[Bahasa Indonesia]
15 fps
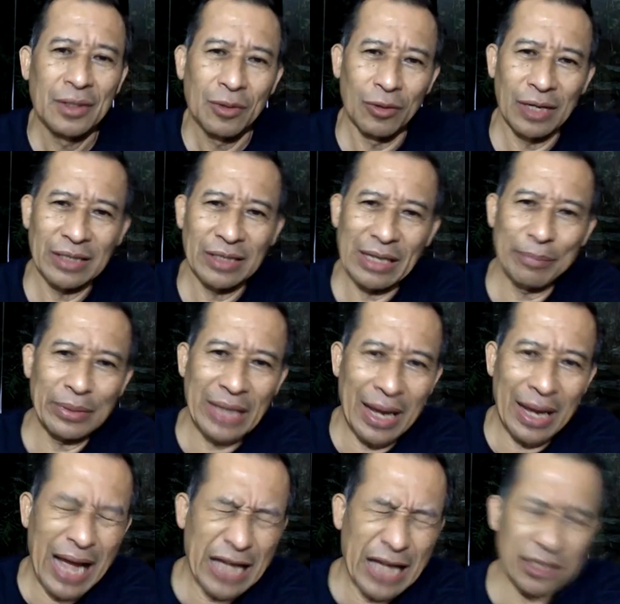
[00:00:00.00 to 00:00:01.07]
Orang yang
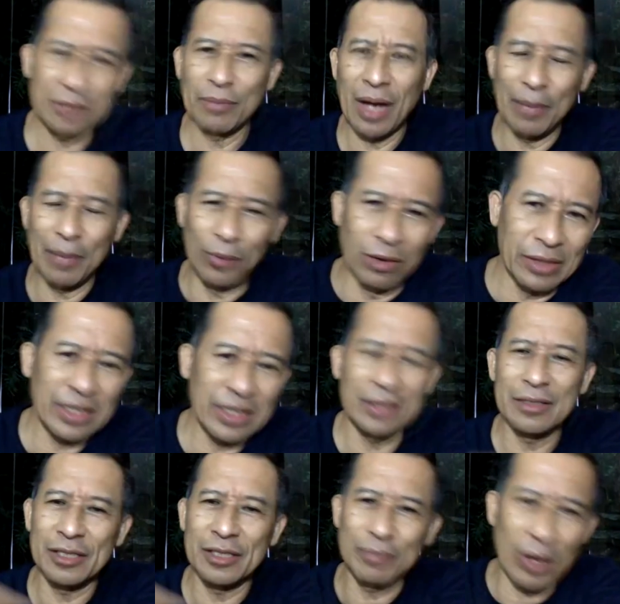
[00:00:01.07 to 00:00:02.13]
punya asma,
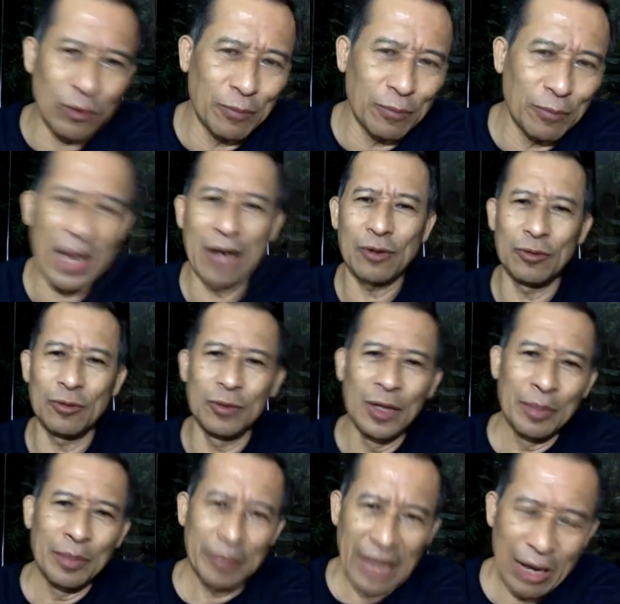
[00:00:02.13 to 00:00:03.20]
bronkitis, paru-paru,
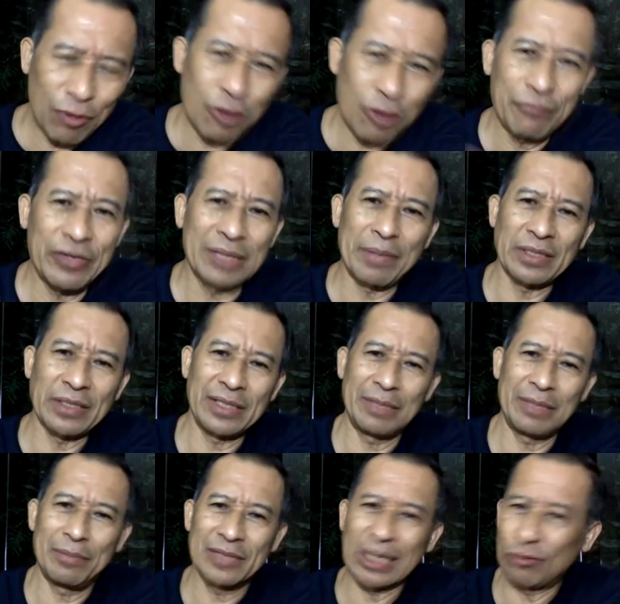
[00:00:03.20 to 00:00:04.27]
pernah COVID
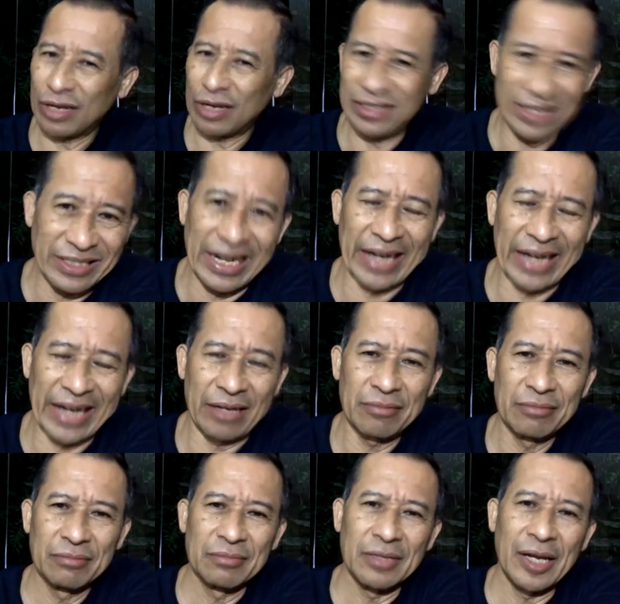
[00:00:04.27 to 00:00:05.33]
pasti saturasinya jelek
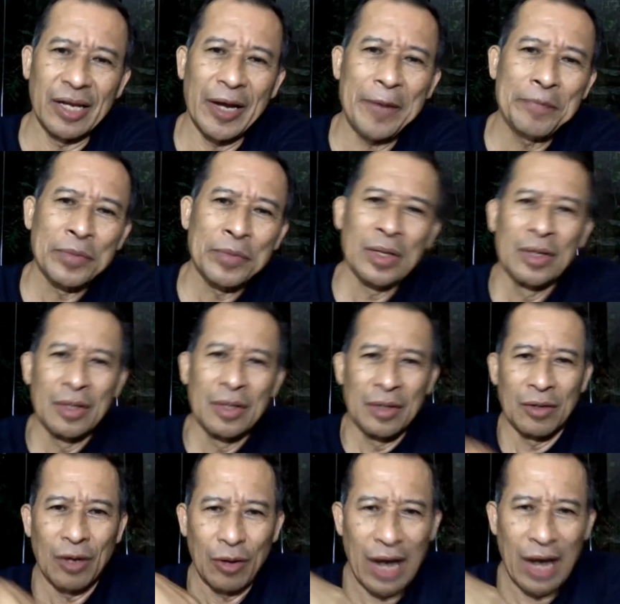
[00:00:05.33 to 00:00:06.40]
ya
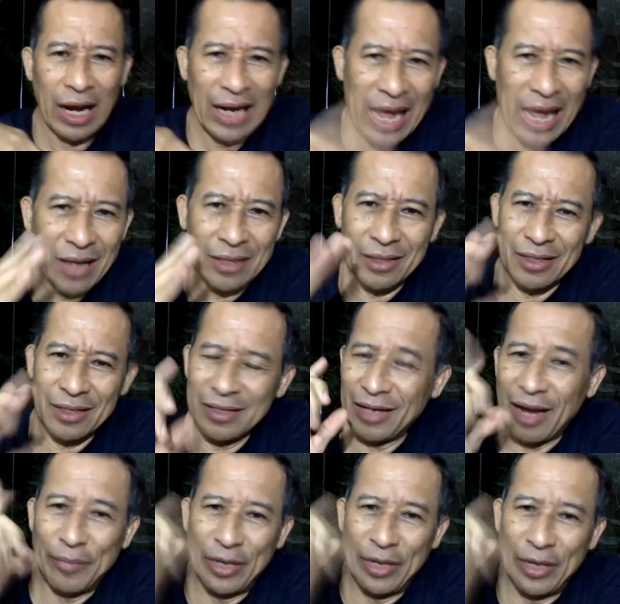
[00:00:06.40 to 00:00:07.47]
orang kanker
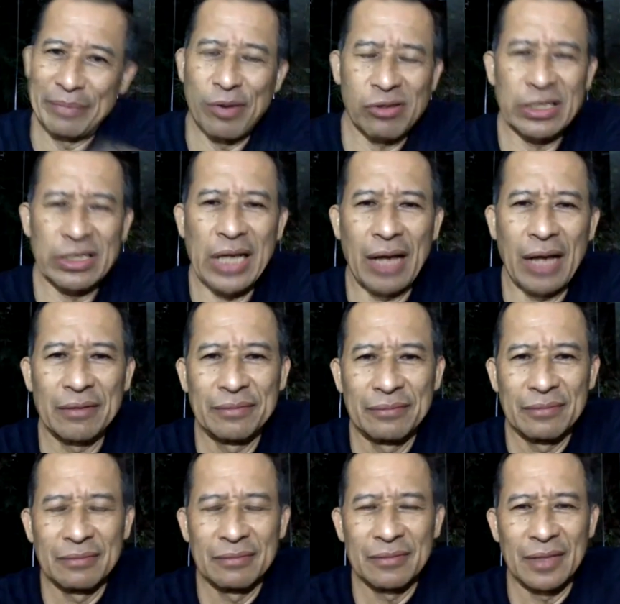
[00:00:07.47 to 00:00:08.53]
nggak boleh hipoksia
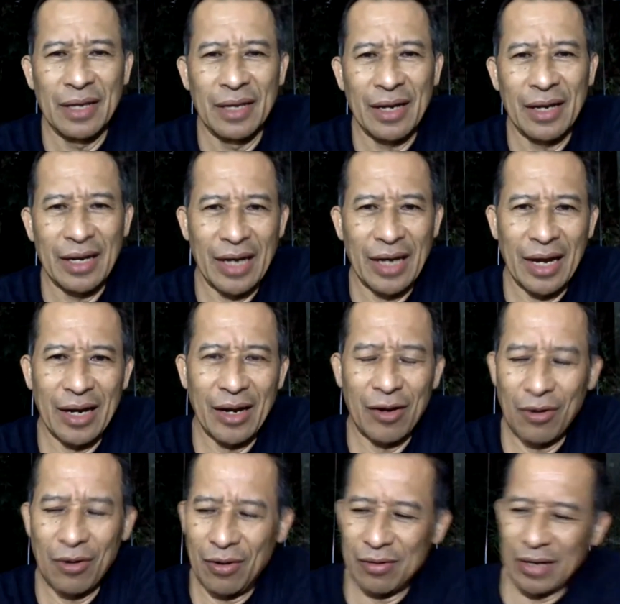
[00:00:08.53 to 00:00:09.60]
ya karena
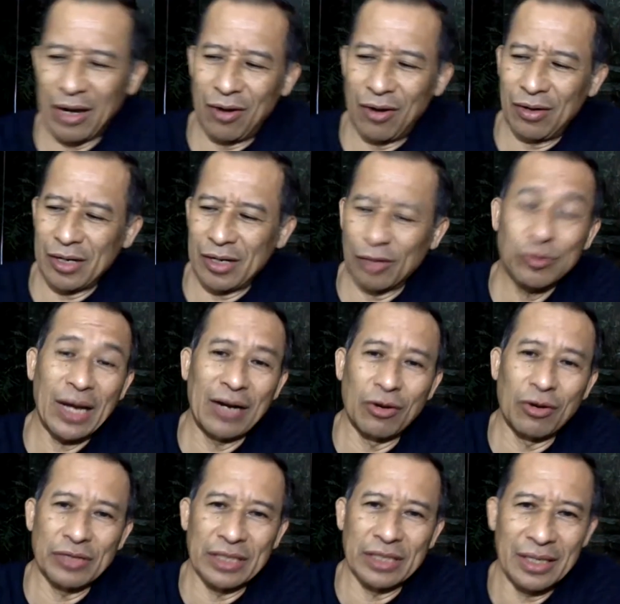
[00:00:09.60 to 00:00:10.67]
kalau kalau
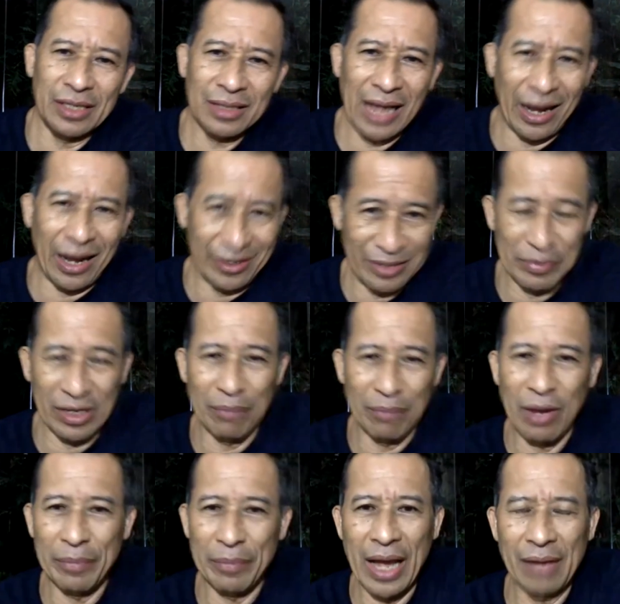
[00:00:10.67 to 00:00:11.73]
kekurangan oksigen kankernya
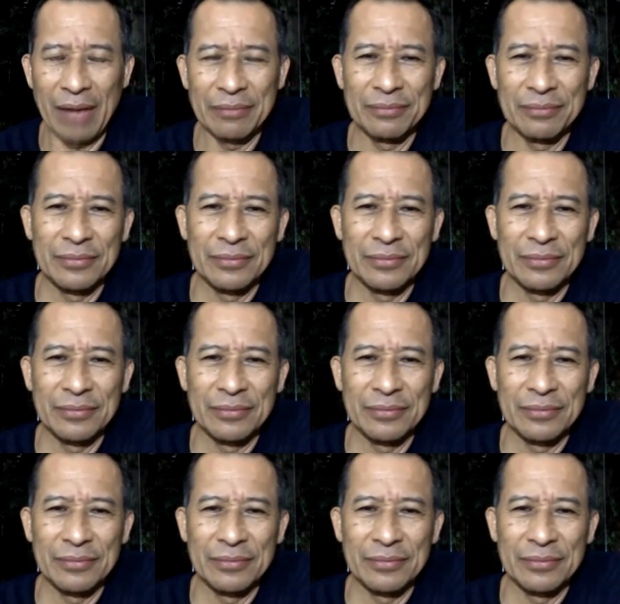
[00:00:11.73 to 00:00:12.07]
berkembang biak